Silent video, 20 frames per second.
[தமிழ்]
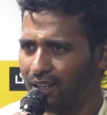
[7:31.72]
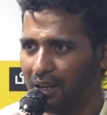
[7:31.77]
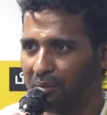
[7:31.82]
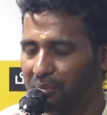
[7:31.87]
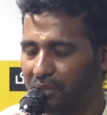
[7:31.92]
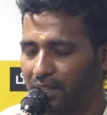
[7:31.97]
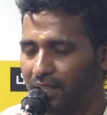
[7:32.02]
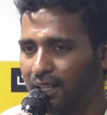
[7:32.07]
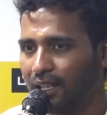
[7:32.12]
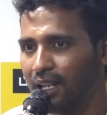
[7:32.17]

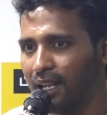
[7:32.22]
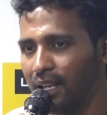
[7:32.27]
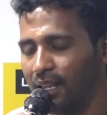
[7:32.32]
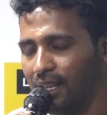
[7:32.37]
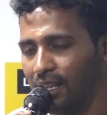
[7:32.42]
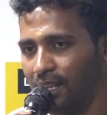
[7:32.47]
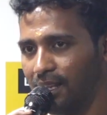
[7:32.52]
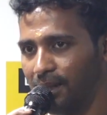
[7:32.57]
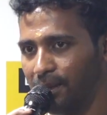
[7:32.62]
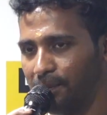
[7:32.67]
அப்படி
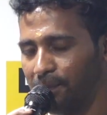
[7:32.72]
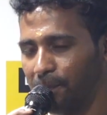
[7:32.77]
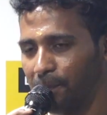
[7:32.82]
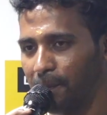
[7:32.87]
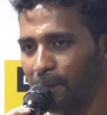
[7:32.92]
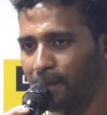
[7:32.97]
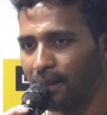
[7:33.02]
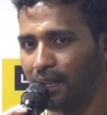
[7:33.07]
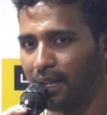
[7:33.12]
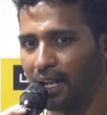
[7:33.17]
இருக்காது
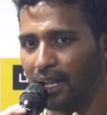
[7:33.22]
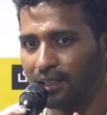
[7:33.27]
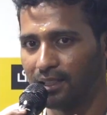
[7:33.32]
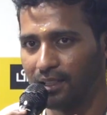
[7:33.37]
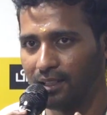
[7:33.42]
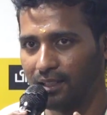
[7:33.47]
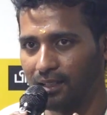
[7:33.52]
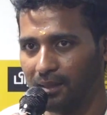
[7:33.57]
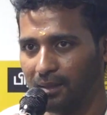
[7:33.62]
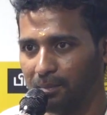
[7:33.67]

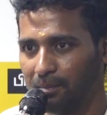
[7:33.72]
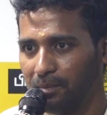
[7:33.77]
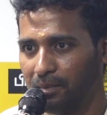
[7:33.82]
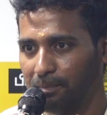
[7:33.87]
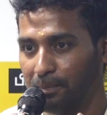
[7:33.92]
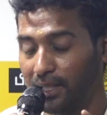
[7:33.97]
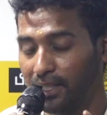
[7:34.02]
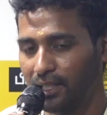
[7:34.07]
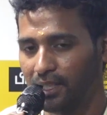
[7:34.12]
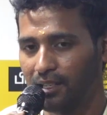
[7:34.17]
அந்த
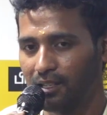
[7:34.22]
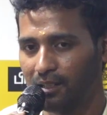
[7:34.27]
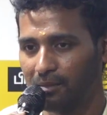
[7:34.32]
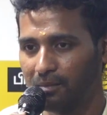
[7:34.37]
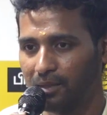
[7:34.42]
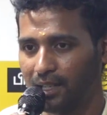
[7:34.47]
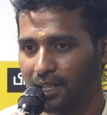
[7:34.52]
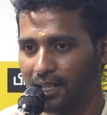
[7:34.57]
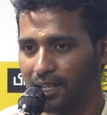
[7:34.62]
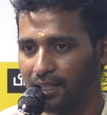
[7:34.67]

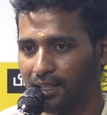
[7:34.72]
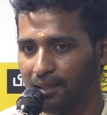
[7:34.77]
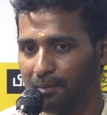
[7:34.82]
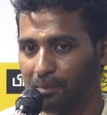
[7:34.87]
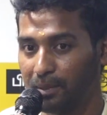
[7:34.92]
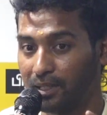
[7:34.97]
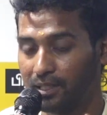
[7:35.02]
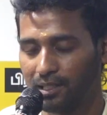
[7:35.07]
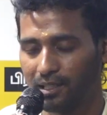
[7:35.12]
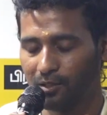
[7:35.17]
பைத்தியக்காலம்ன்ற கதை
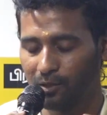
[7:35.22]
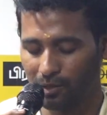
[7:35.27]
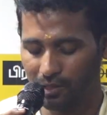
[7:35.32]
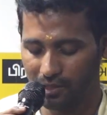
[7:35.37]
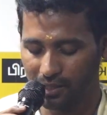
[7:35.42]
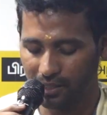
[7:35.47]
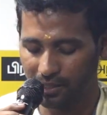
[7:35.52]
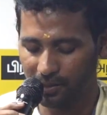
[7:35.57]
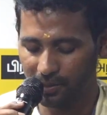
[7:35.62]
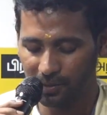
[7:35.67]

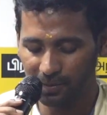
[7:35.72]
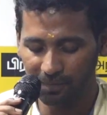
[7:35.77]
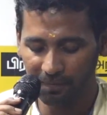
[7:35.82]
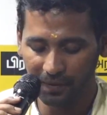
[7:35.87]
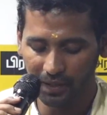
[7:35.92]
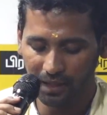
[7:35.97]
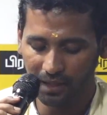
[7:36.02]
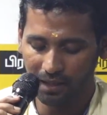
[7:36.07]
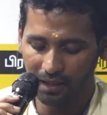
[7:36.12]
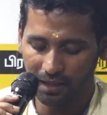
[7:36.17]
படிச்சிருக்கவங்களுக்கு தெரியும்
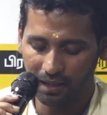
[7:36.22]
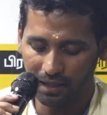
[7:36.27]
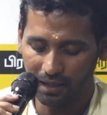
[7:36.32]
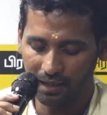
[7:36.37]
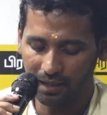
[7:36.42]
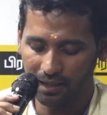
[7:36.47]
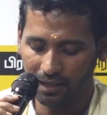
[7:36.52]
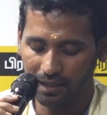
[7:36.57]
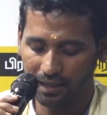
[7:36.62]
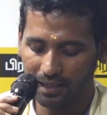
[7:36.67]

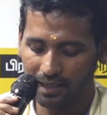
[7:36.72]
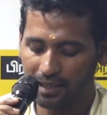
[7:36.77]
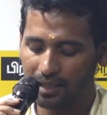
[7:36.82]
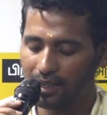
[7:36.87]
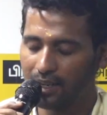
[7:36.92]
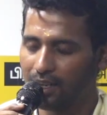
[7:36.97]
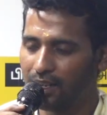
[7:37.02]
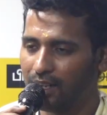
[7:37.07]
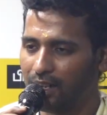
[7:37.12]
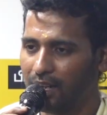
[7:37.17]

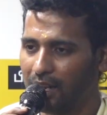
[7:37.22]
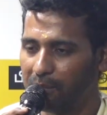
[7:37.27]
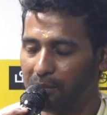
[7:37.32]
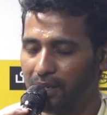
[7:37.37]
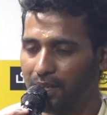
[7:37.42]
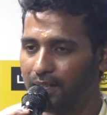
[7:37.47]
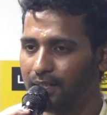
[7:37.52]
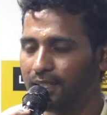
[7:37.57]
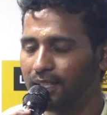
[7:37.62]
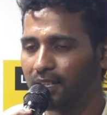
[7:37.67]

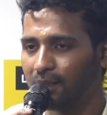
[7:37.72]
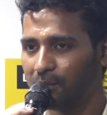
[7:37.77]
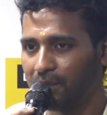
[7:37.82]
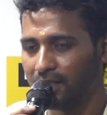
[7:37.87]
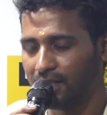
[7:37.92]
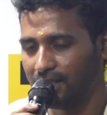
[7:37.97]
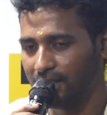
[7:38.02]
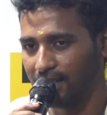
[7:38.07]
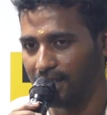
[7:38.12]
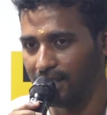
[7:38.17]
அப்படி எழுதியிருக்க
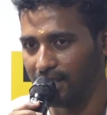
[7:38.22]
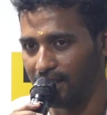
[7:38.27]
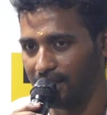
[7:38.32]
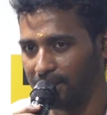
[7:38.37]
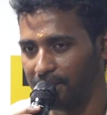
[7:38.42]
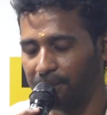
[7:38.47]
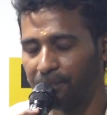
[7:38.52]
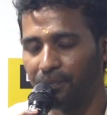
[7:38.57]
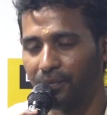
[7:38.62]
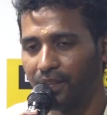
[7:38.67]
மாட்டேன்னு
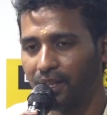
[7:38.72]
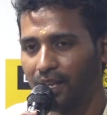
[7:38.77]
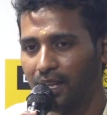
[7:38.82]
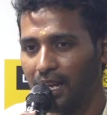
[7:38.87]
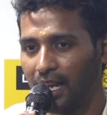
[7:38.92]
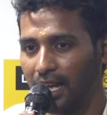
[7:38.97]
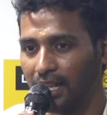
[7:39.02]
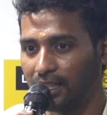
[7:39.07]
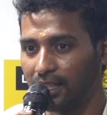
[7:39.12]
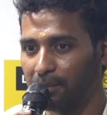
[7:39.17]
நினைக்கிறேன்
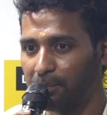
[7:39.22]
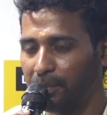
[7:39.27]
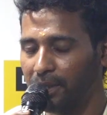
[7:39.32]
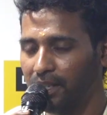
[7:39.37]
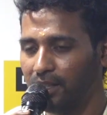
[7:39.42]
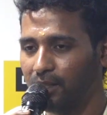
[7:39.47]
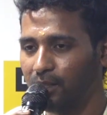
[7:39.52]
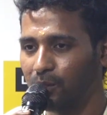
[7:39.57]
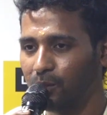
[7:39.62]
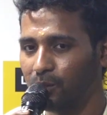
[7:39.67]
அந்த
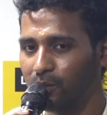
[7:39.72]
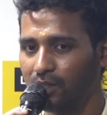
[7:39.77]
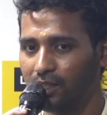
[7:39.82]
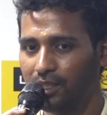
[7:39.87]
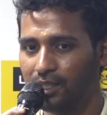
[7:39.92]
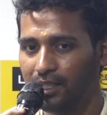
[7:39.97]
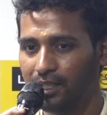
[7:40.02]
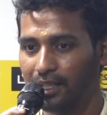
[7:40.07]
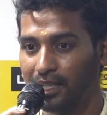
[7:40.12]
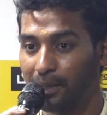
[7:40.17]
பைத்தியம்
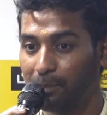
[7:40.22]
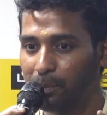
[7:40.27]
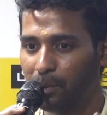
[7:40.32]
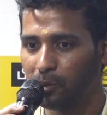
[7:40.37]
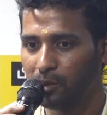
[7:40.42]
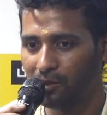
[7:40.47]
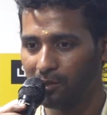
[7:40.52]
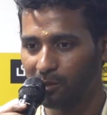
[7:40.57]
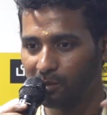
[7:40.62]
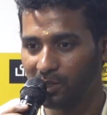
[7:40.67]
வந்து
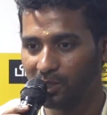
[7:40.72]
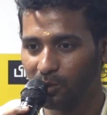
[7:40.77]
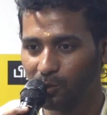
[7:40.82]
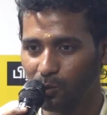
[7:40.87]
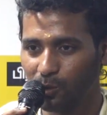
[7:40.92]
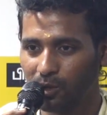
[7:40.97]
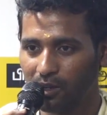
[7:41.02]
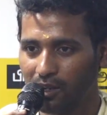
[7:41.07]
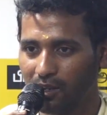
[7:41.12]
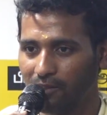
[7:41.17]
எப்பவும் அவனை
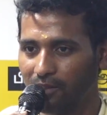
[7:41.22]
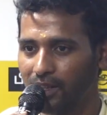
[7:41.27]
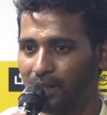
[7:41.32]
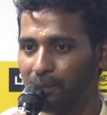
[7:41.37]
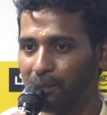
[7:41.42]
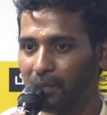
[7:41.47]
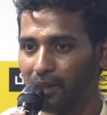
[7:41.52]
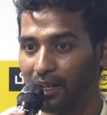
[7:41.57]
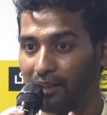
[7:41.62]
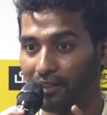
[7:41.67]
பார்த்து
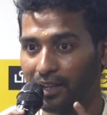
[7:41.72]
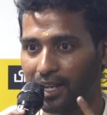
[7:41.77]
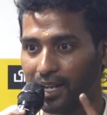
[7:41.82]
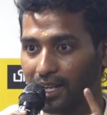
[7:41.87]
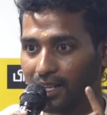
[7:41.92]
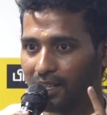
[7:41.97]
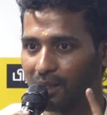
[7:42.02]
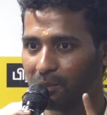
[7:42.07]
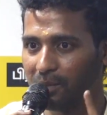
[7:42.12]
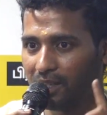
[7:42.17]
ஓடுறவன் அவன்
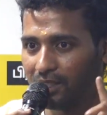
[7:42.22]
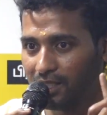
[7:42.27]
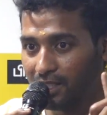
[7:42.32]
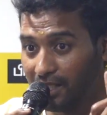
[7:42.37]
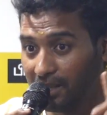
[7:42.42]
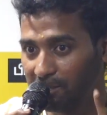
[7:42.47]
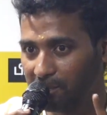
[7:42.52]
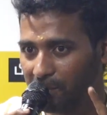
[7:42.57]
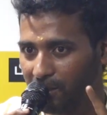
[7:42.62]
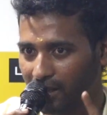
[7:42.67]
கண்ணை
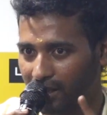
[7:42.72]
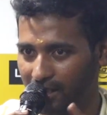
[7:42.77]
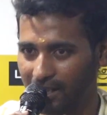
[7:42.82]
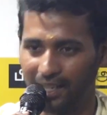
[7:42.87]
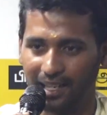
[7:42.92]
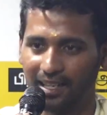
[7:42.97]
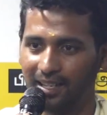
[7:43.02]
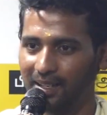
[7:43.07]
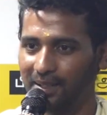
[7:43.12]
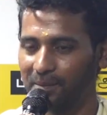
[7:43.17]
பார்த்து நிற்பான்
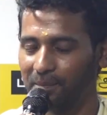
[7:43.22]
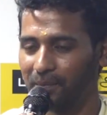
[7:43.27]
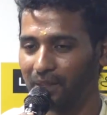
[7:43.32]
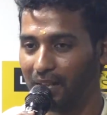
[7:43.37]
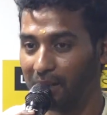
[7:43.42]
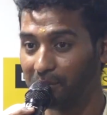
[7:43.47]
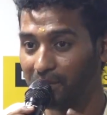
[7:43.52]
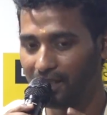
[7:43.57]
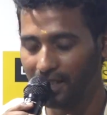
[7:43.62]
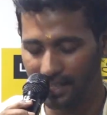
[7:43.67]
அன்னைக்கு
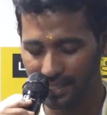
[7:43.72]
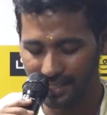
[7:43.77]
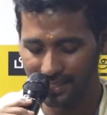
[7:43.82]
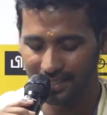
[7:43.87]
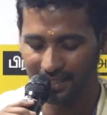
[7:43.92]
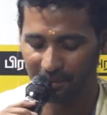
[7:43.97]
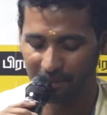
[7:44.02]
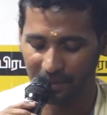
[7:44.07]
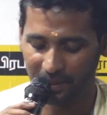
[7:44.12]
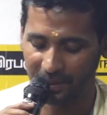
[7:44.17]
அப்படி தான்
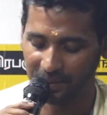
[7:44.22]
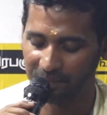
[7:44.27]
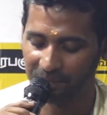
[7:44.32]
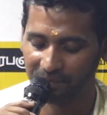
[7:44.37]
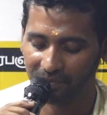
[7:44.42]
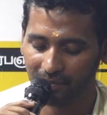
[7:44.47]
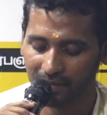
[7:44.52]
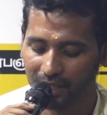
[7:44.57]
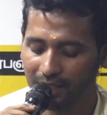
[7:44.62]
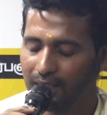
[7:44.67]
எழுதியிருப்பேன்
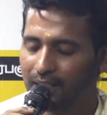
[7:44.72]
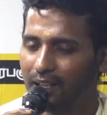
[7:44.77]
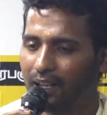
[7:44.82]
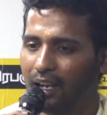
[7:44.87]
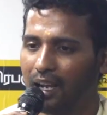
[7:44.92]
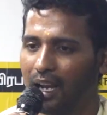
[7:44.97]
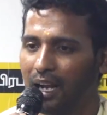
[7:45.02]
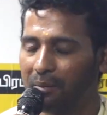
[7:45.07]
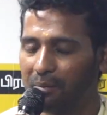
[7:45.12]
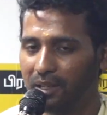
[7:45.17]

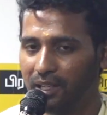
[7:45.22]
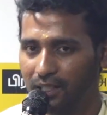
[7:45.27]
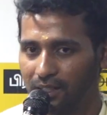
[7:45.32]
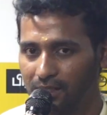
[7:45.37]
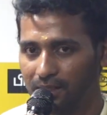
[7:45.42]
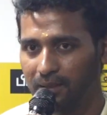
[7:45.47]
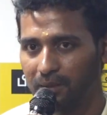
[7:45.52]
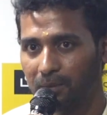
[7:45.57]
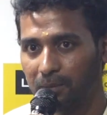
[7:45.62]
அப்படின்னு